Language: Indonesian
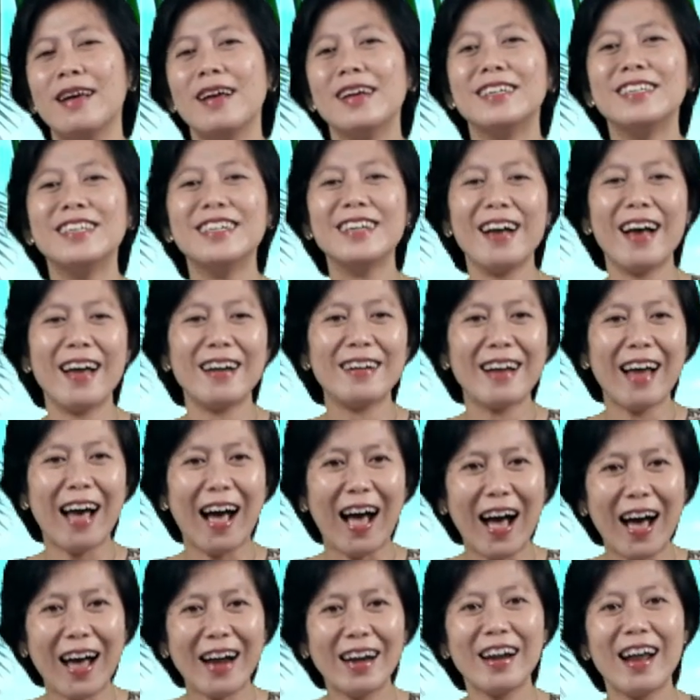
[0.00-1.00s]
dengan
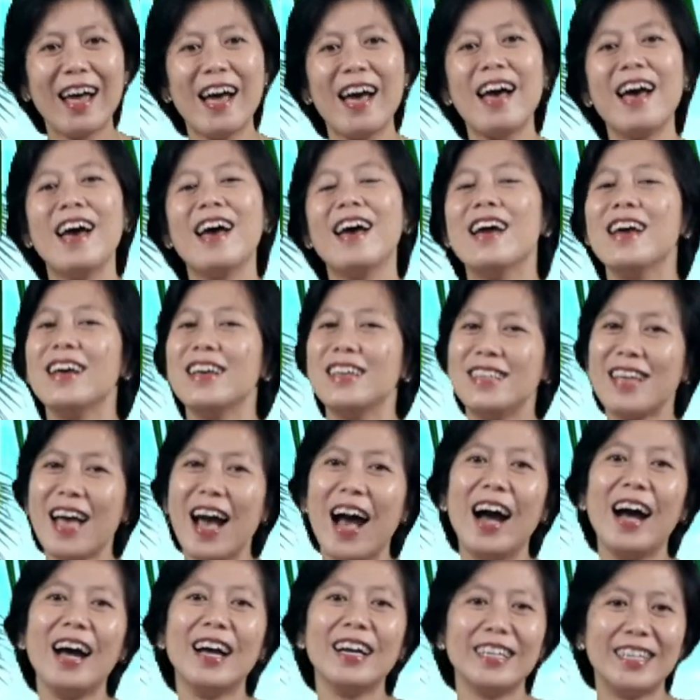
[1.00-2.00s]
arah
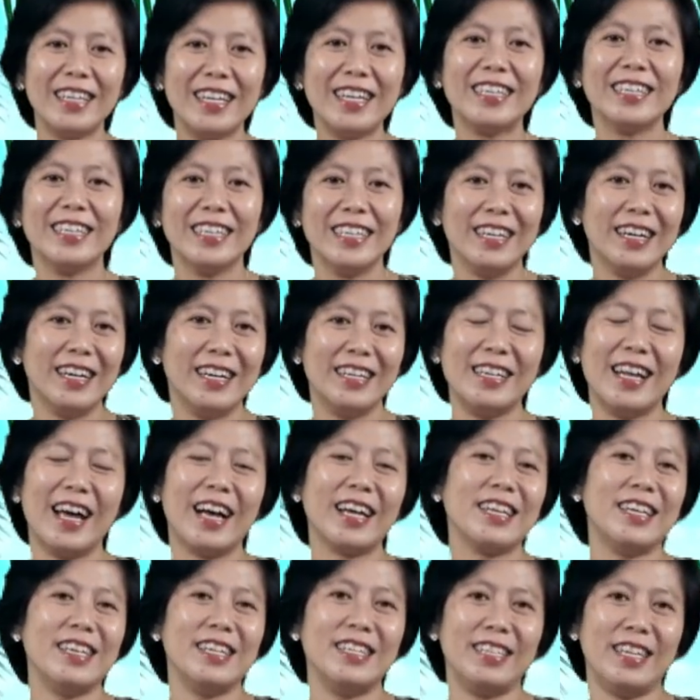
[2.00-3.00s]
yang
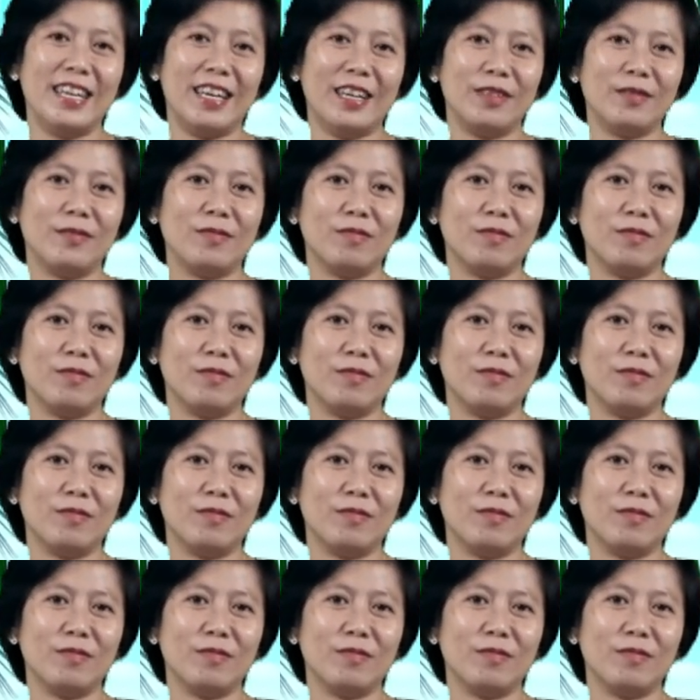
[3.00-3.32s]
dikehendakinya.